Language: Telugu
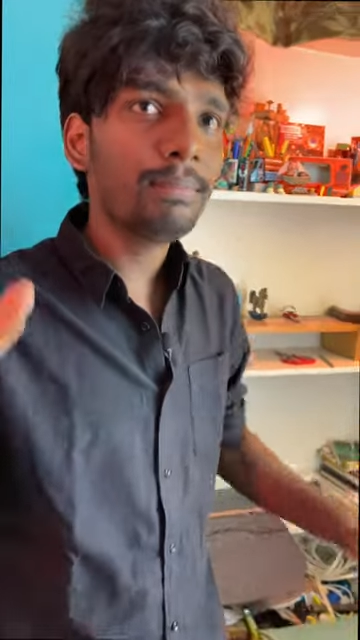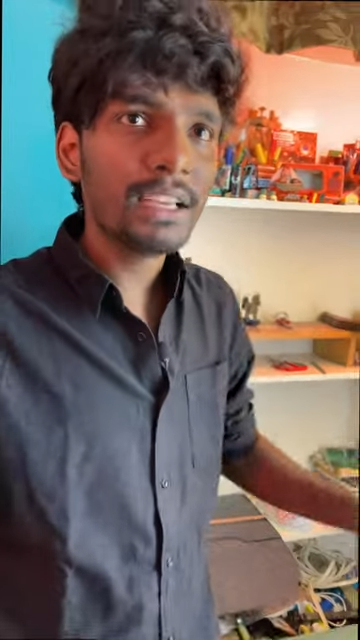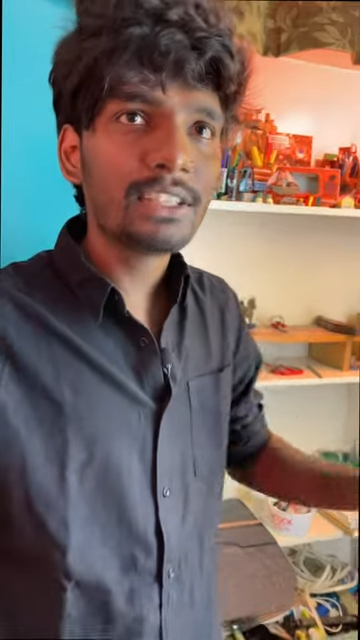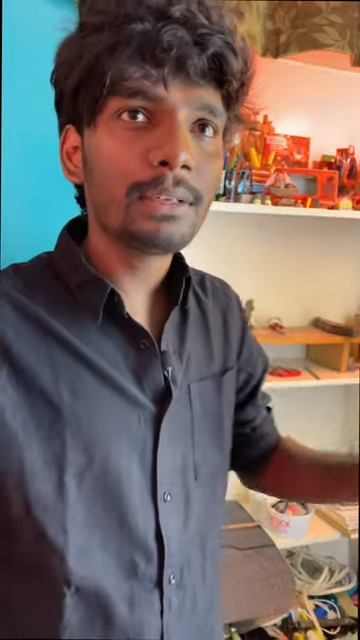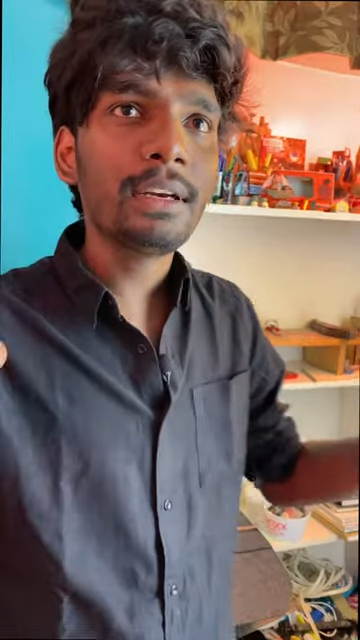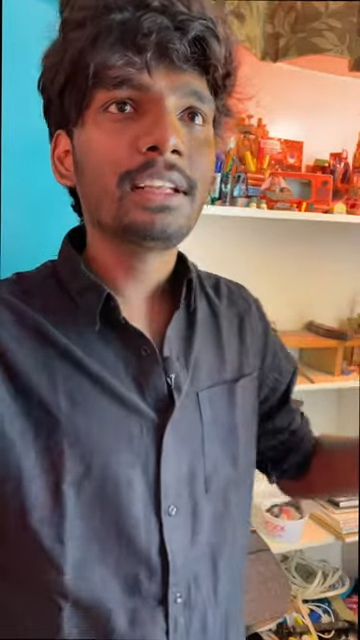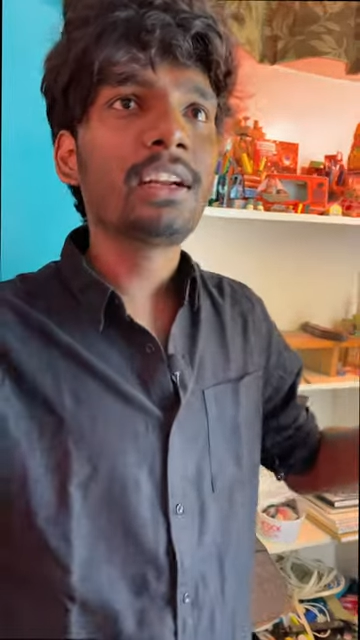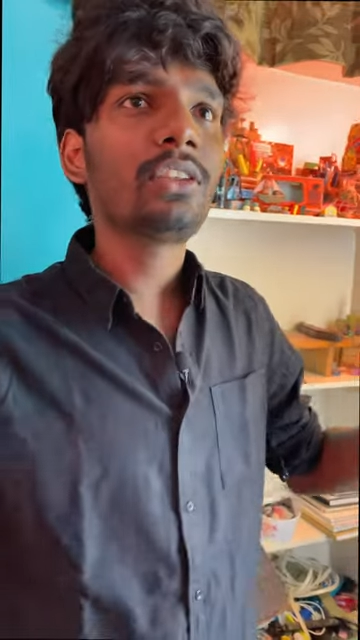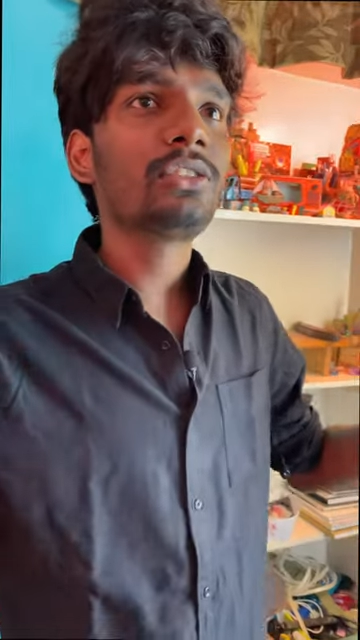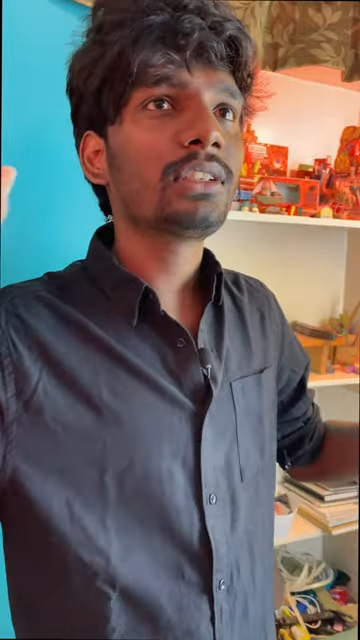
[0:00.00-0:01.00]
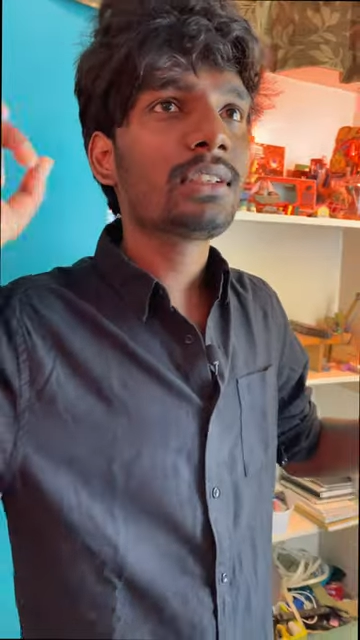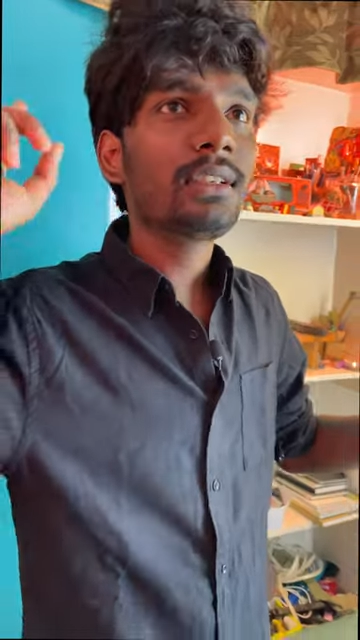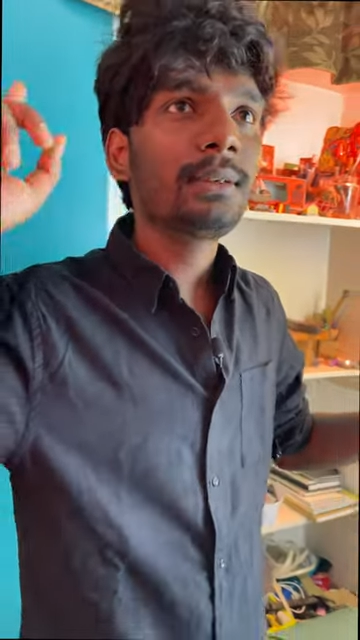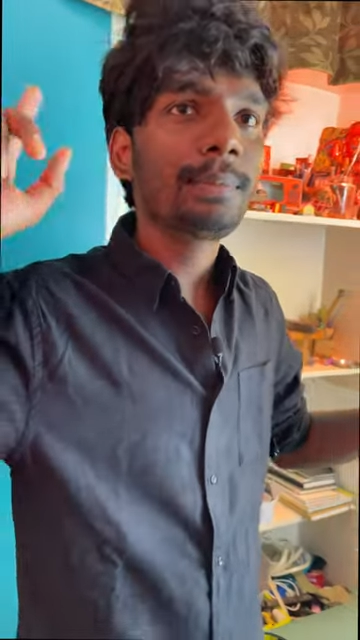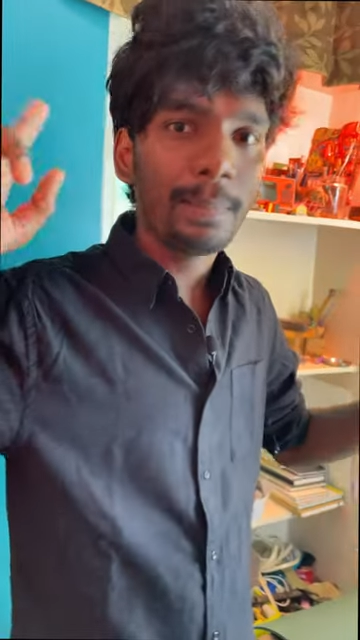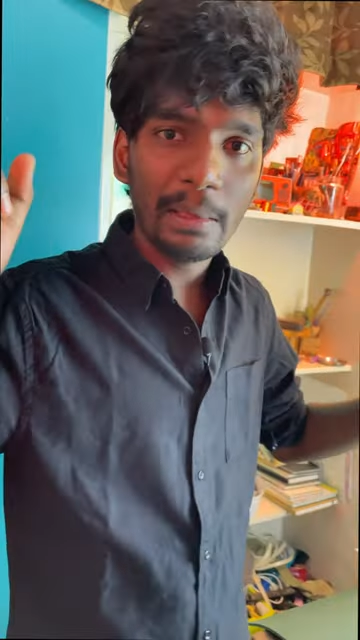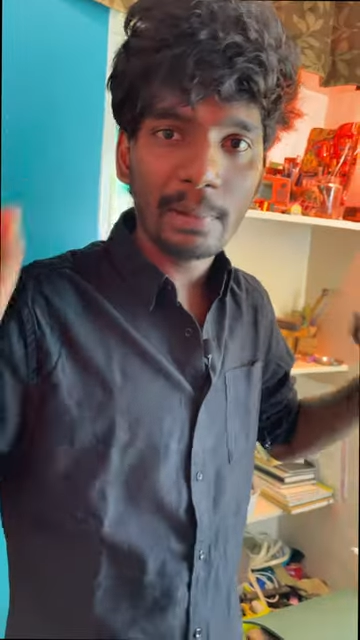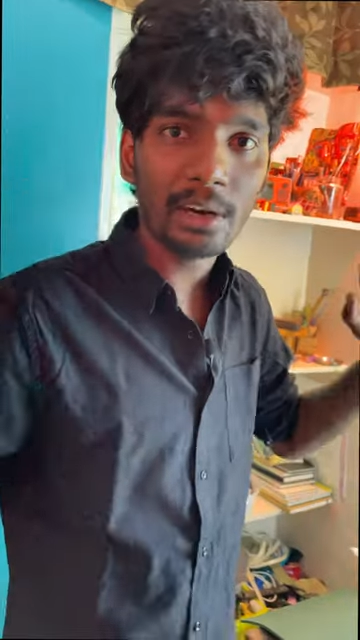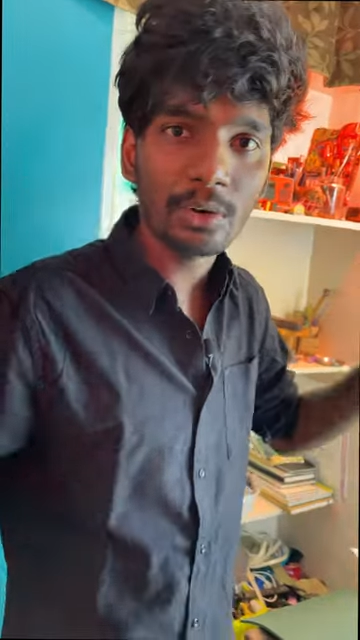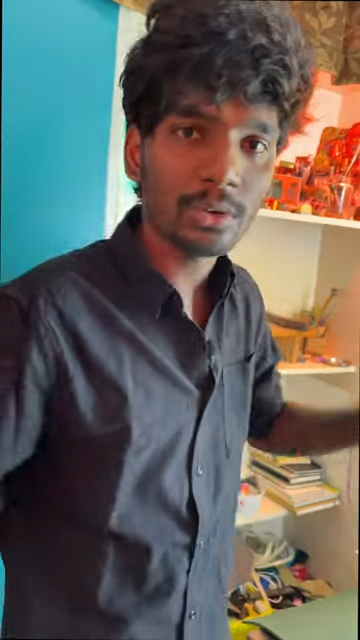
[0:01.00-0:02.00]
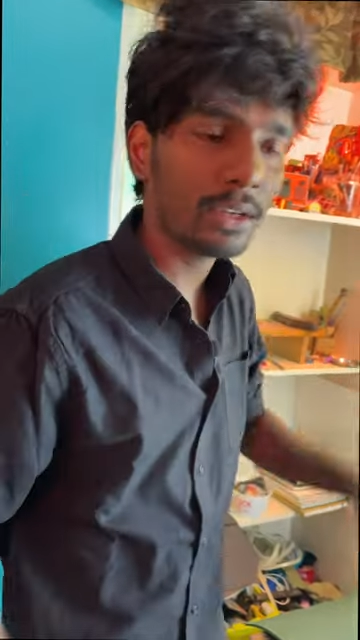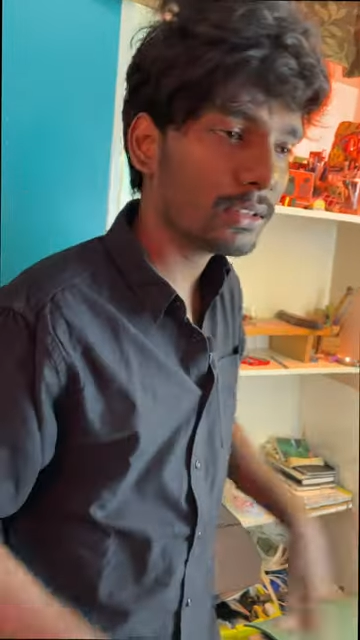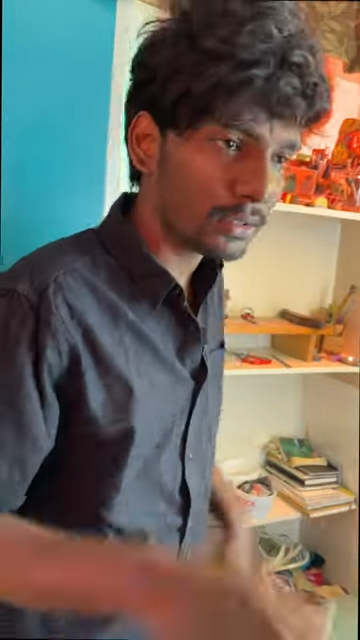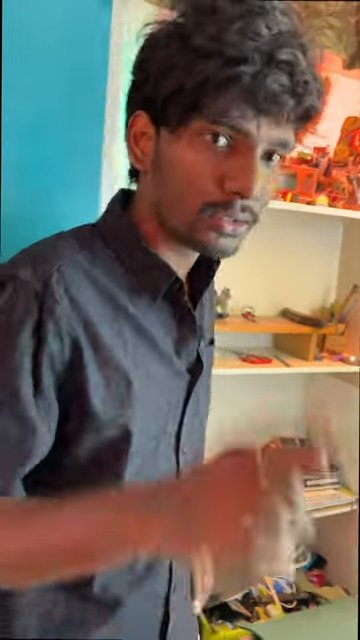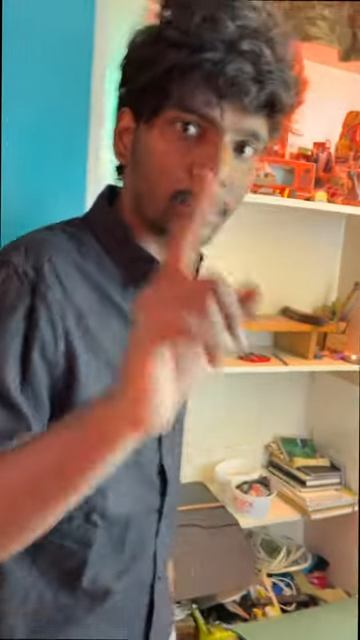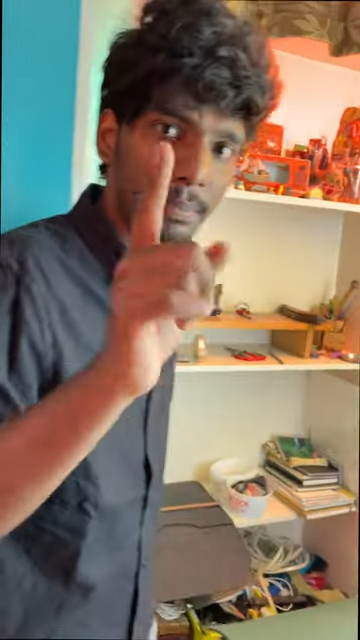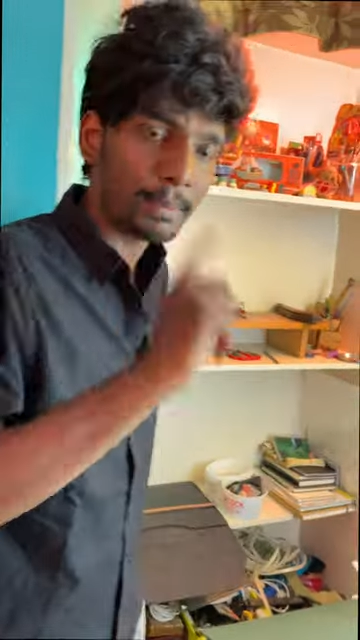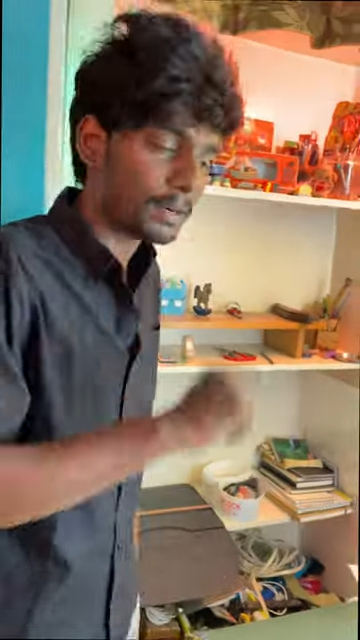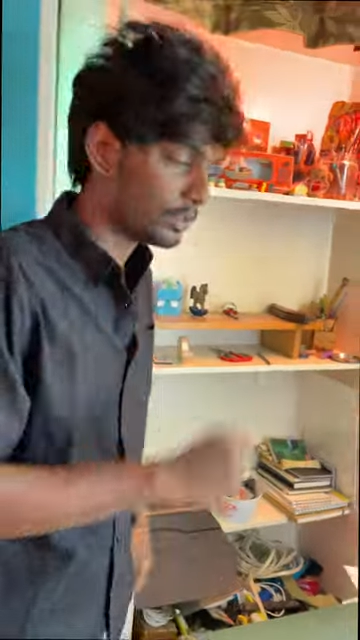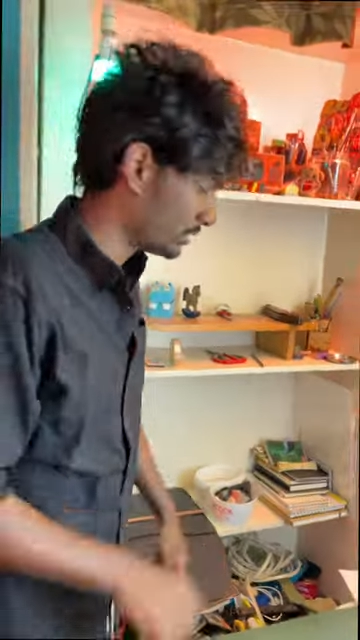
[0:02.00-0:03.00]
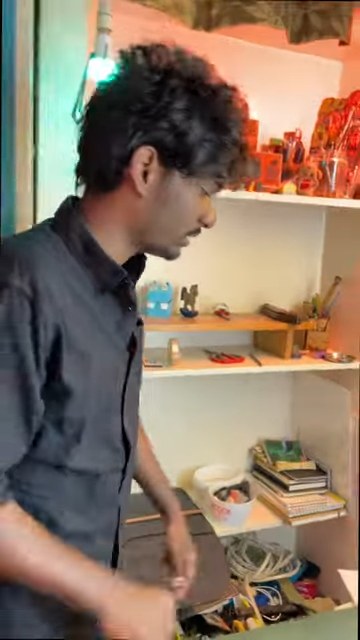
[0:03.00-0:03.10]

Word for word: బెస్ట్ మెటీరియల్ వచ్చేసి పేపర్ అనుకుంటున్నా సో పేపర్తో